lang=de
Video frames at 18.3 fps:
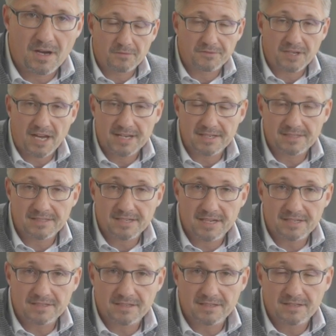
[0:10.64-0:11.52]
Auf der einen
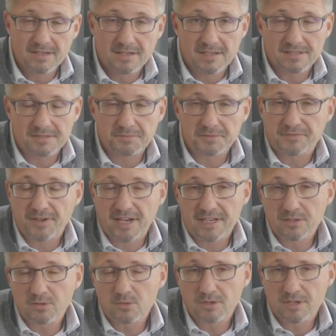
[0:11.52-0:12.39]
Seite, es wird
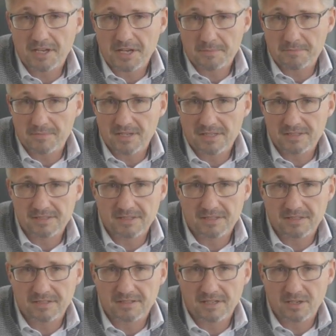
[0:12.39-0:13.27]
Veränderungen geben
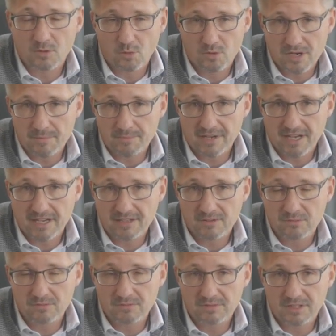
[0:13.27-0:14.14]
hinsichtlich der
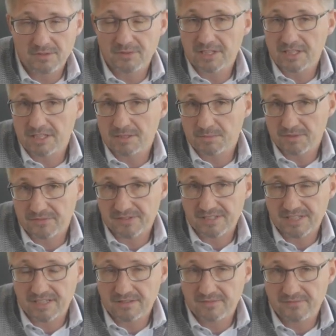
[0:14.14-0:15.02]
Lohnabrechnung, die wir nicht mehr
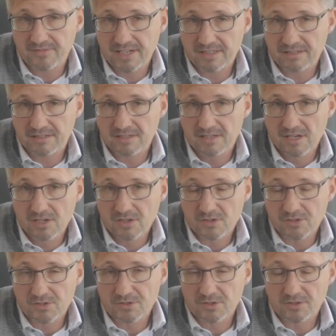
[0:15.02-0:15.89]
versenden werden,
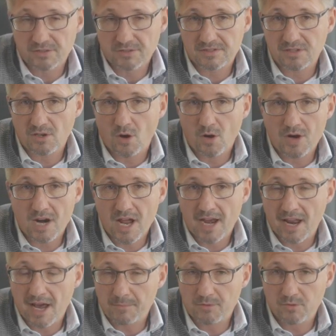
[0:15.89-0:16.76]
sondern sie
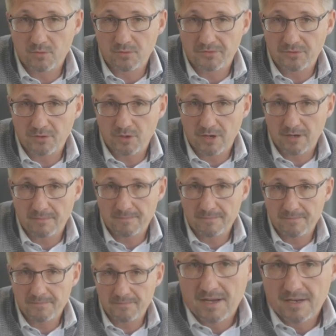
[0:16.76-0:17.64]
online abrufen
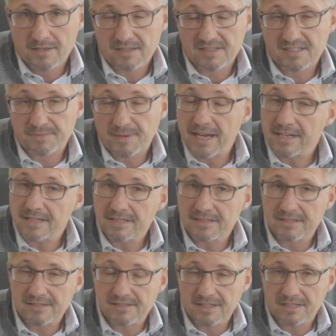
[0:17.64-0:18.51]
können. Das zweite
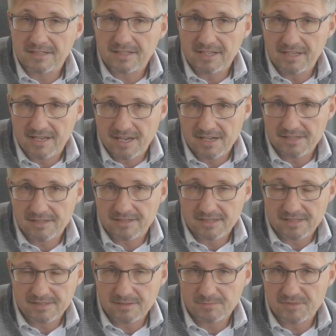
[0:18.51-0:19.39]
ist das
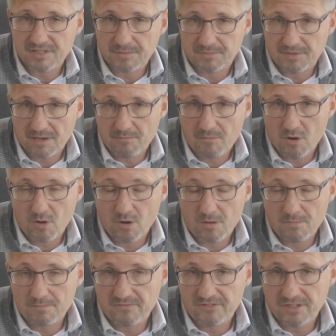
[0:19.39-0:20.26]
Energiegeld, das im September
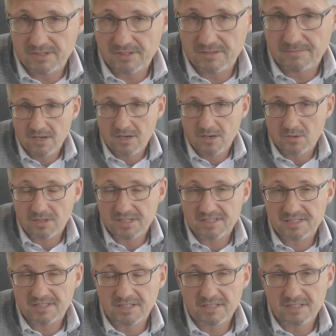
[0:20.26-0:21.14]
kommen wird. Und
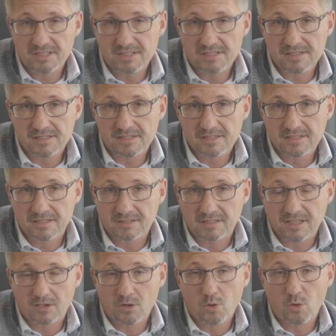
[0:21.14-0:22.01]
das dritte ist
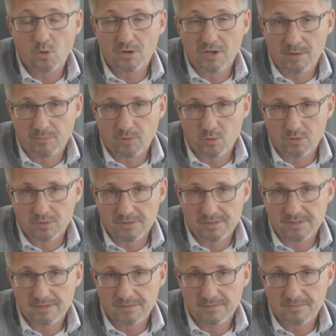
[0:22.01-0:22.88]
der
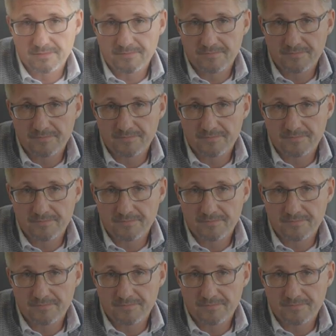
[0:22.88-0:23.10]
Corona-Bonus.